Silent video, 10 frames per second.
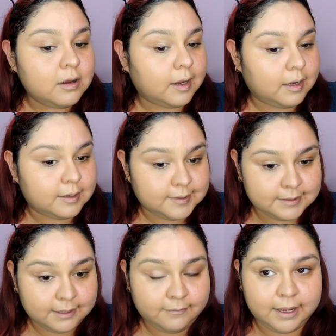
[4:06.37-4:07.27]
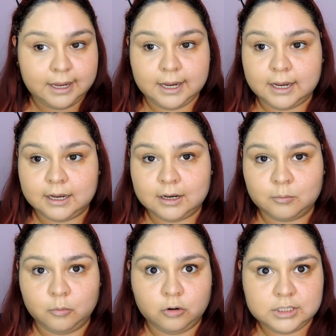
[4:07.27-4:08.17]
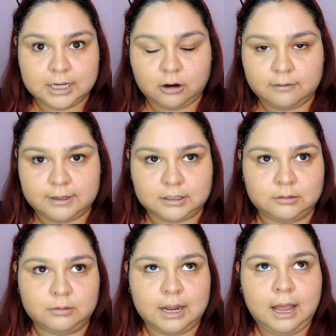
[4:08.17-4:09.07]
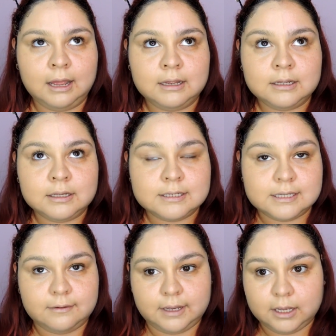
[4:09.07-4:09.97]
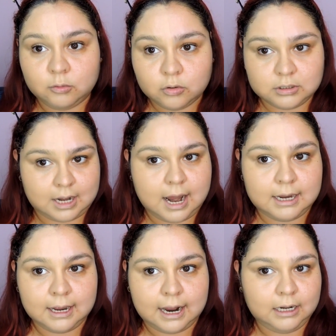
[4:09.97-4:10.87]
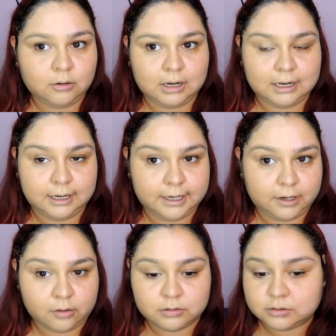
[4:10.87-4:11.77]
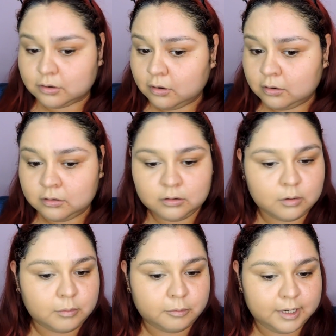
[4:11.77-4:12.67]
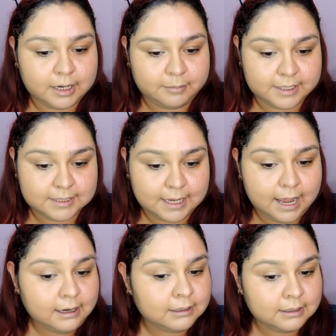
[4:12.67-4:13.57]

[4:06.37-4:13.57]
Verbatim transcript: si eh, sí se ve mucha cobertura, se ve que uno trae algo en el rostro, como pueden apreciar.